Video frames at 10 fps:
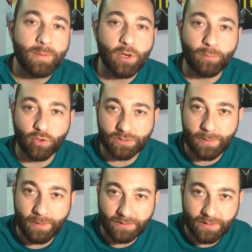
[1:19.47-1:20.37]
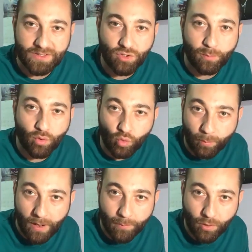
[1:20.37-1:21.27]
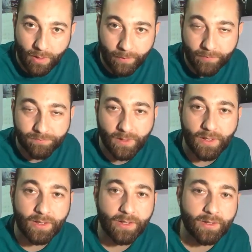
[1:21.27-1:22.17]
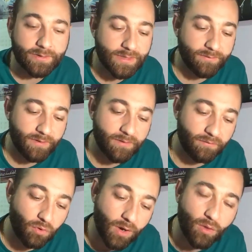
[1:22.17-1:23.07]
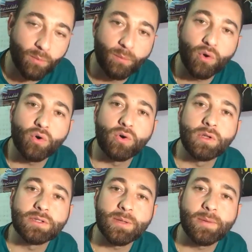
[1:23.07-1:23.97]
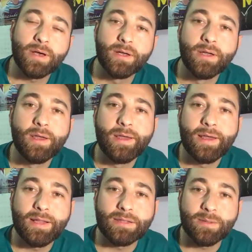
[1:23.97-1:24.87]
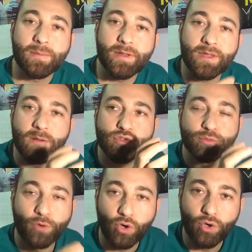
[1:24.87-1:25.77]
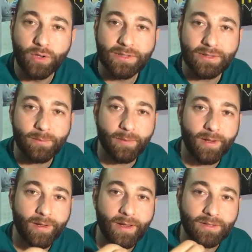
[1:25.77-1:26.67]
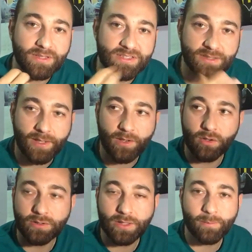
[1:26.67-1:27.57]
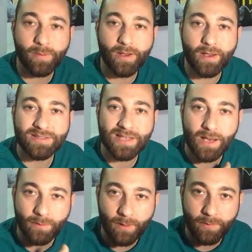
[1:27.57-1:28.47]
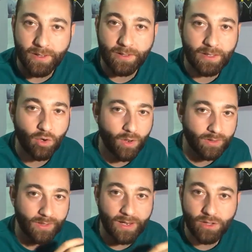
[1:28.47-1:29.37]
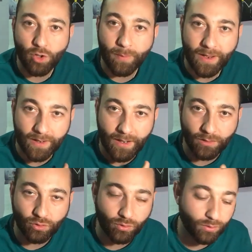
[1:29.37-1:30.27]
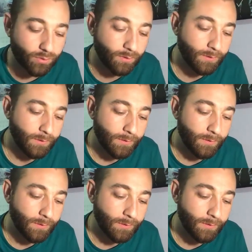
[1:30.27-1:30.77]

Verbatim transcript: pero por otra parte ha sido por culpa del programa. Eh, se han enfocado un poco el tema el tema, digamos, bolo, el tema artisteo, el tema sálvame y lo han querido mezclar todo, ¿no?